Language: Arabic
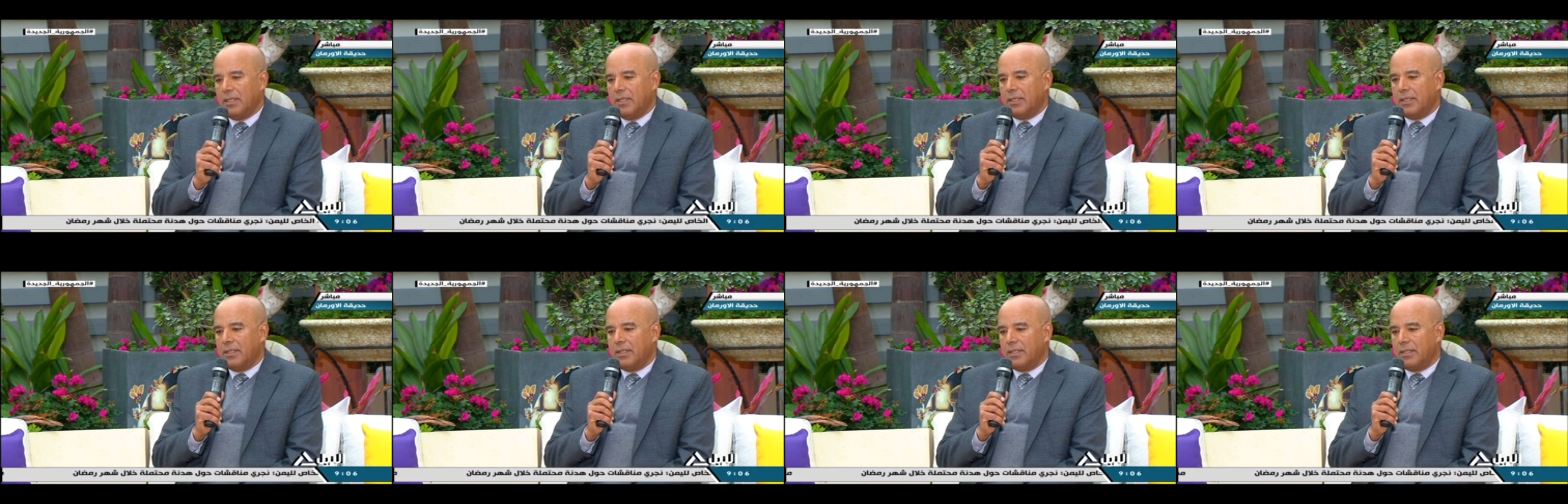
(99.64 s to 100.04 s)

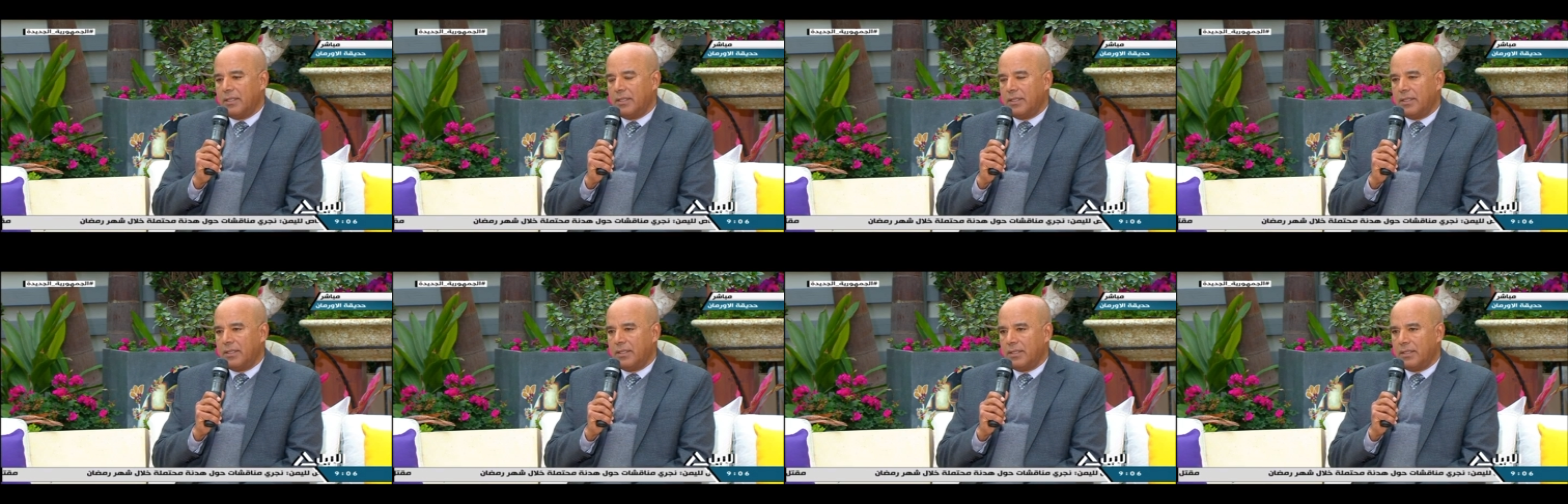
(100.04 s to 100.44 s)

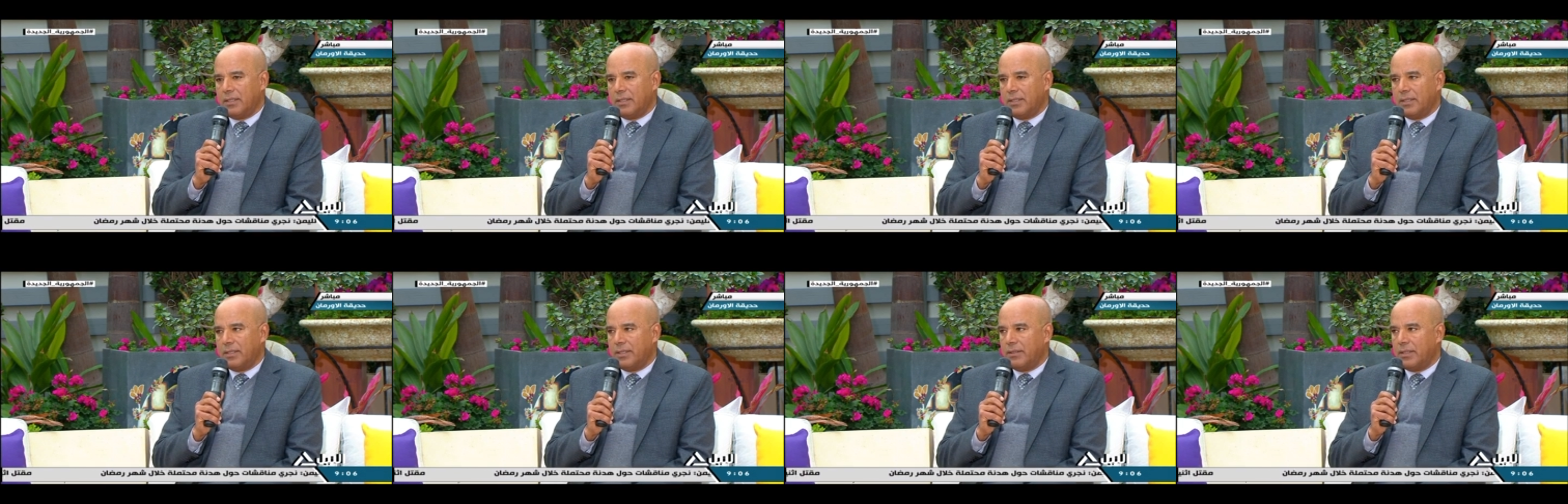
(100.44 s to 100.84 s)

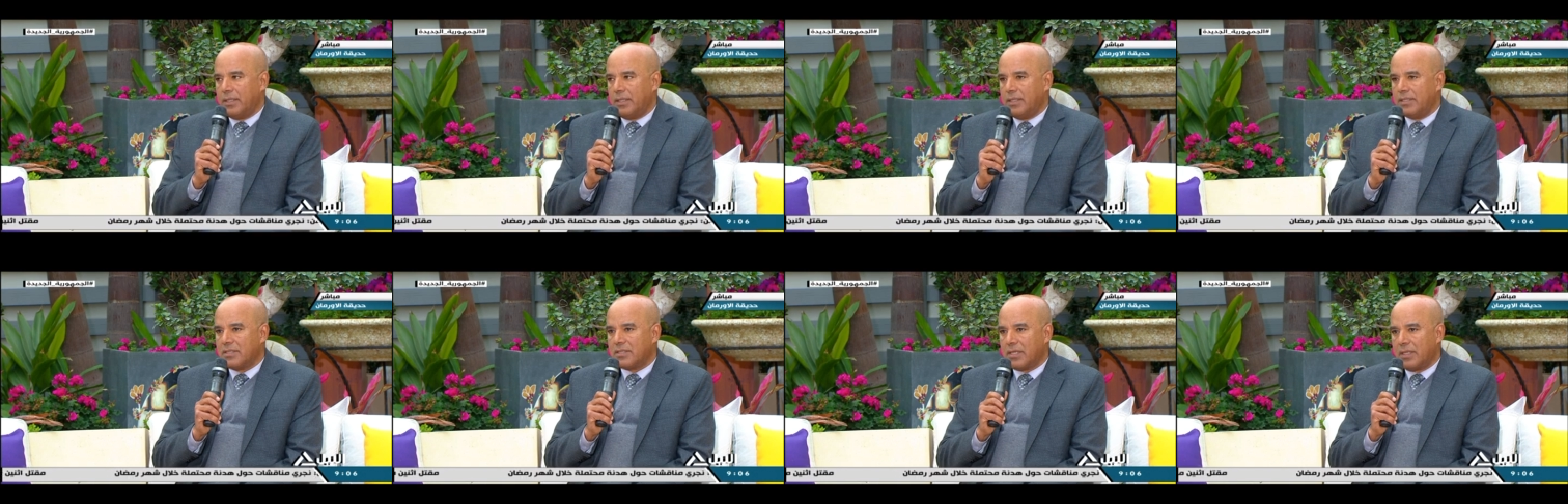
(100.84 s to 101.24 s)

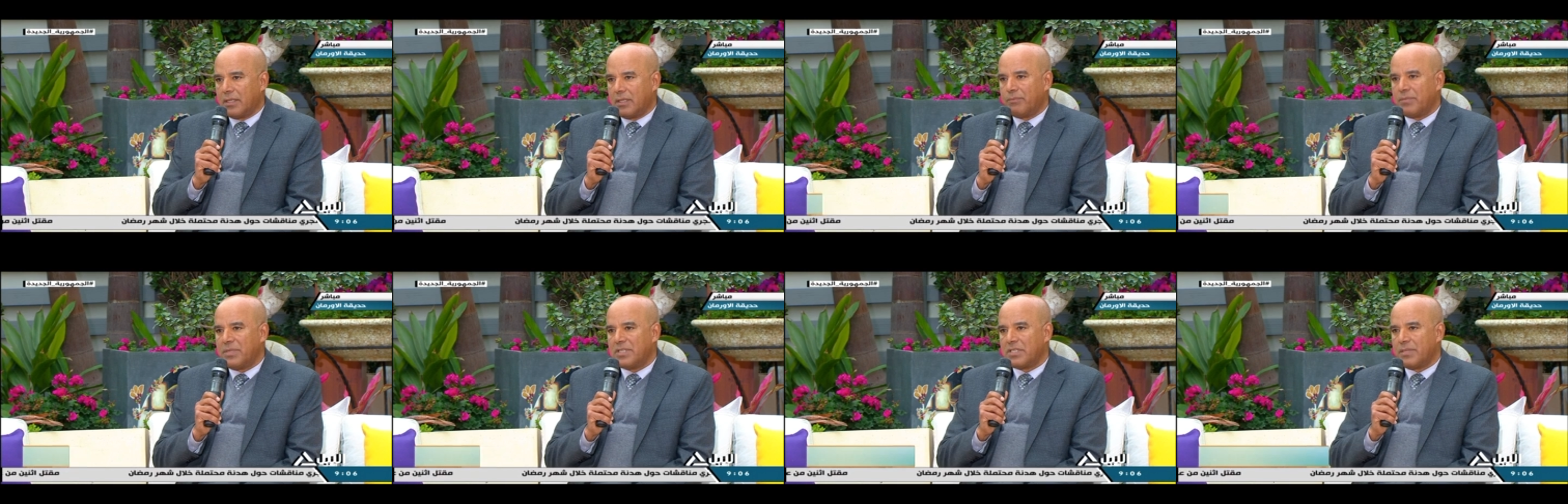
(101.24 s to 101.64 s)
آه،
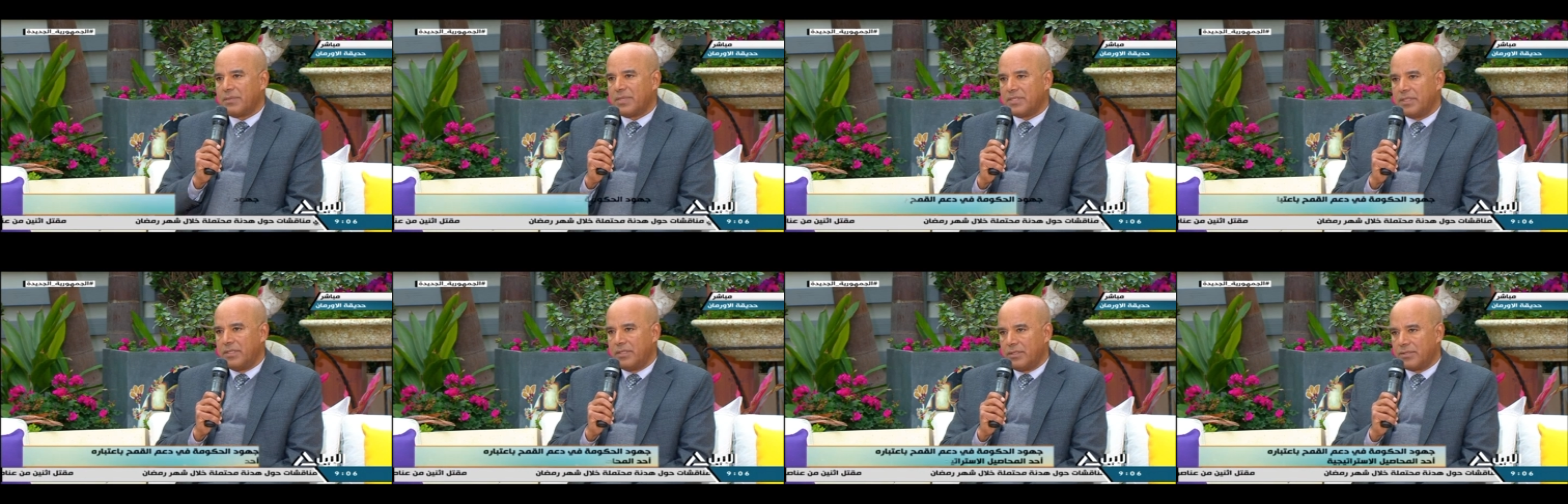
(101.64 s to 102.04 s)
استعراض بس
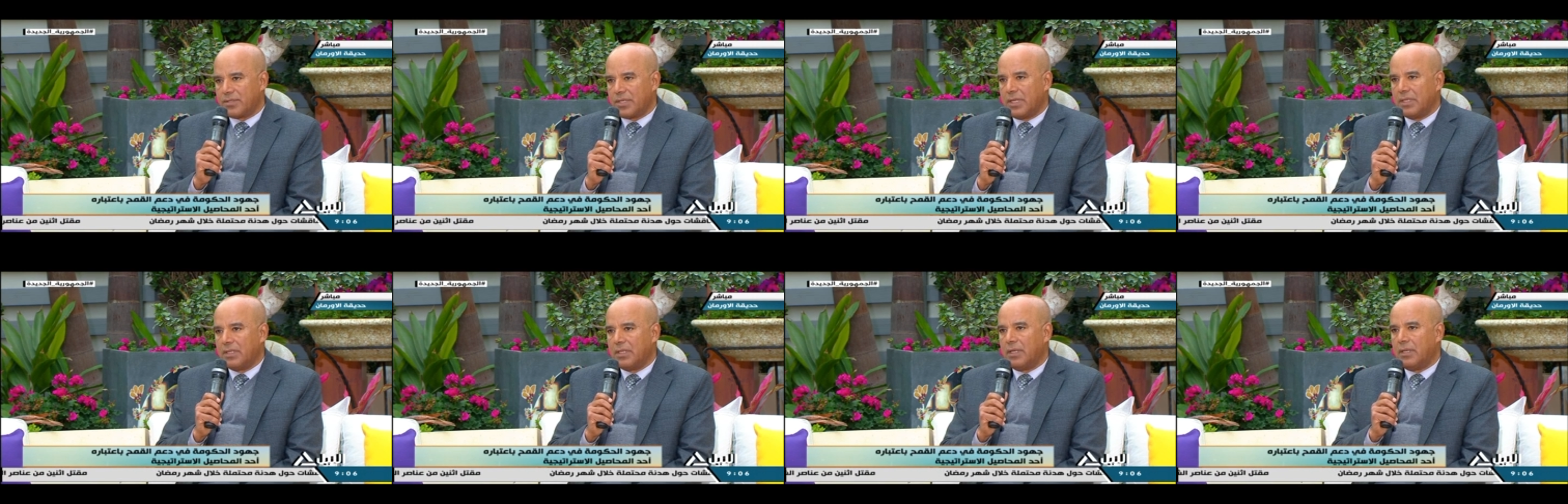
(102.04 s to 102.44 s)
بسيط ان
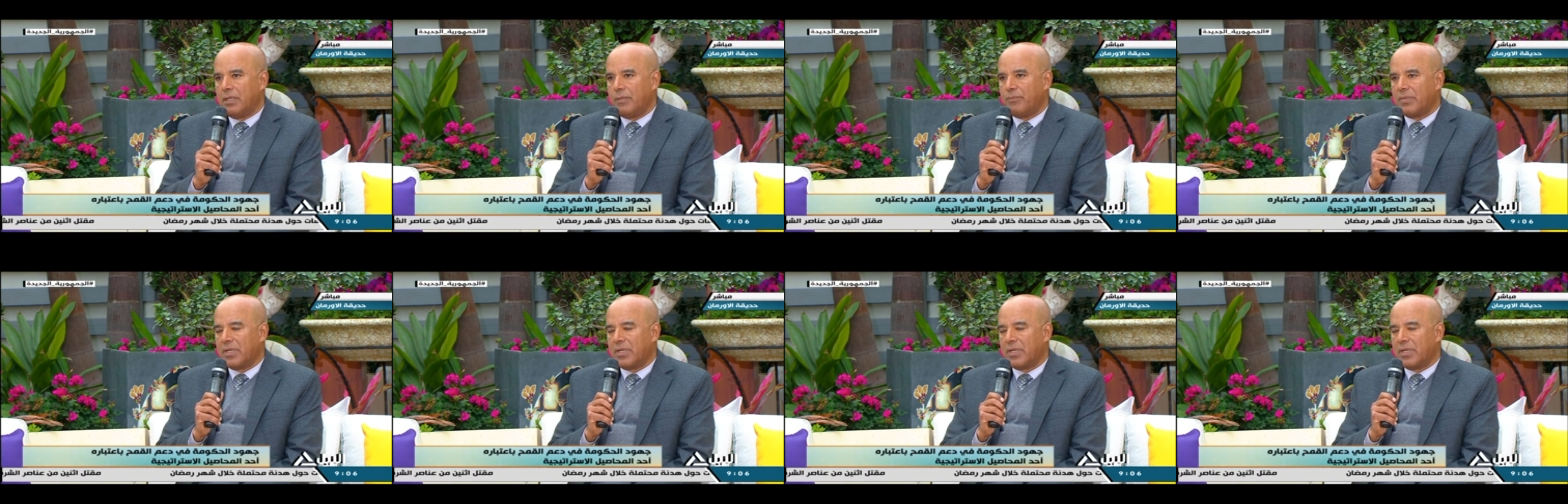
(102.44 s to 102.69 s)
شاء الله